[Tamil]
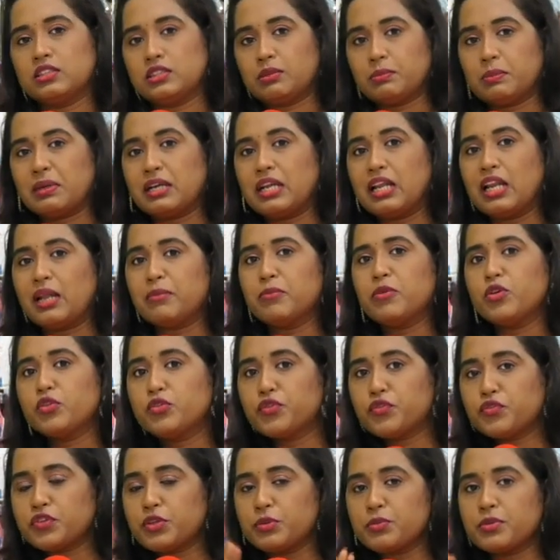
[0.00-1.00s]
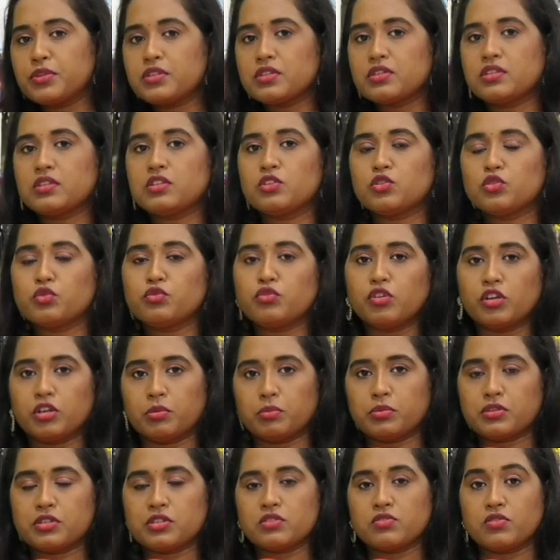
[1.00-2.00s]
ஜப்பானாக இல்லாமல் ஒரு ஃபிஃப்டி பர்சன்ட் டு
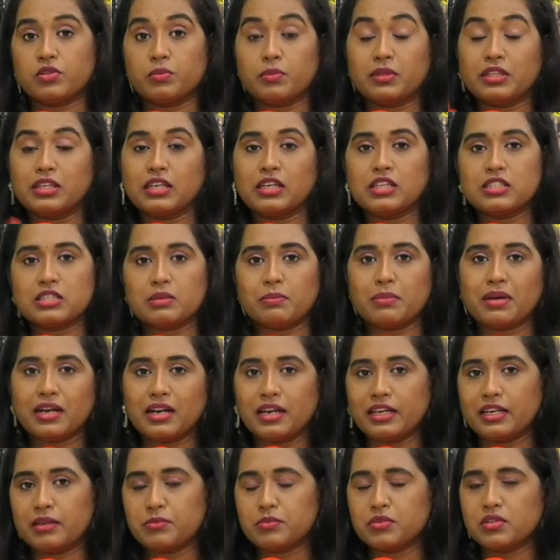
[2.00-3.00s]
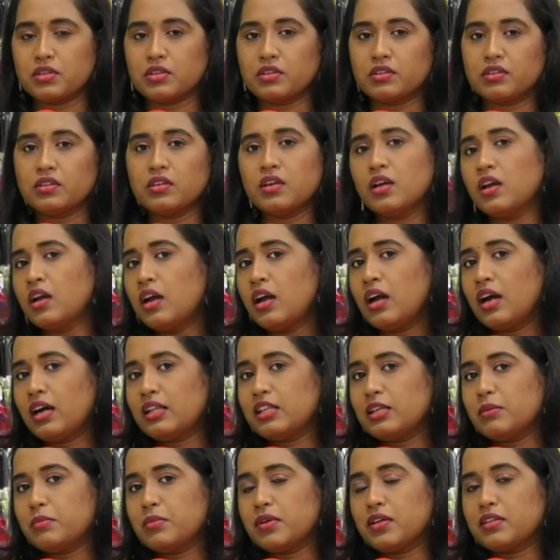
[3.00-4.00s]
ஃபார்ட்டி பர்சன்ட் வந்து பார்த்திங்கன்னா ஜப்பான் ஐட்டம்ஸ் இருக்குது
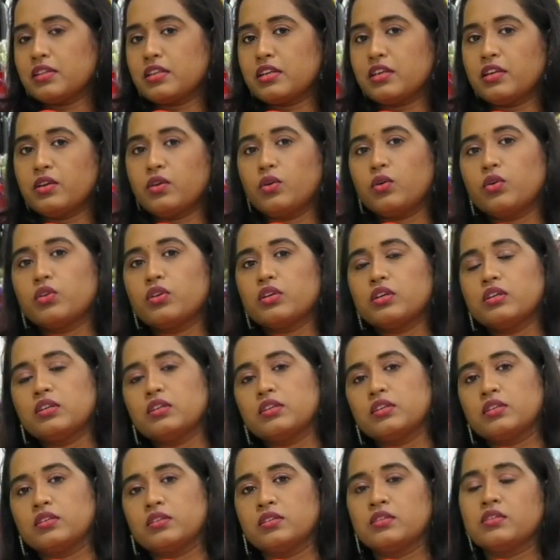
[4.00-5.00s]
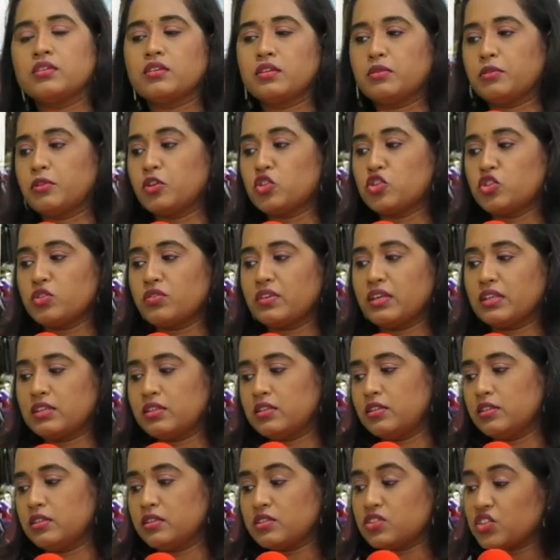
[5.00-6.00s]
அதே மாதிரி ஒரு கொஞ்சம்
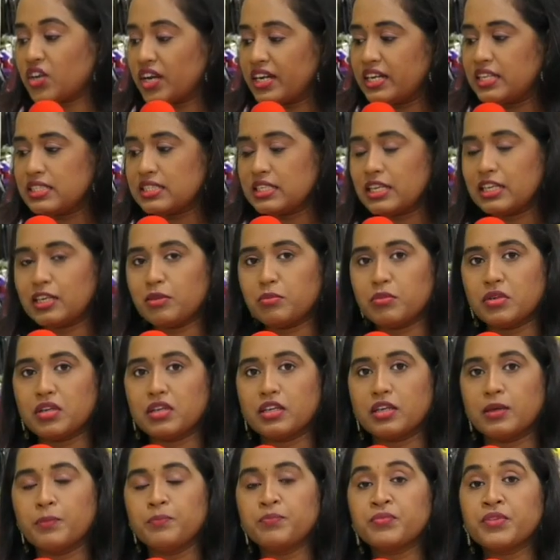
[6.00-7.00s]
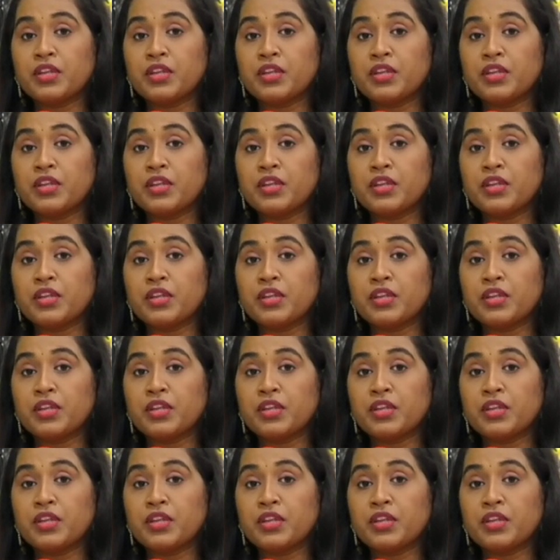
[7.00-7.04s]
வந்து சைனீஸ் ஐட்டம் இருக்குது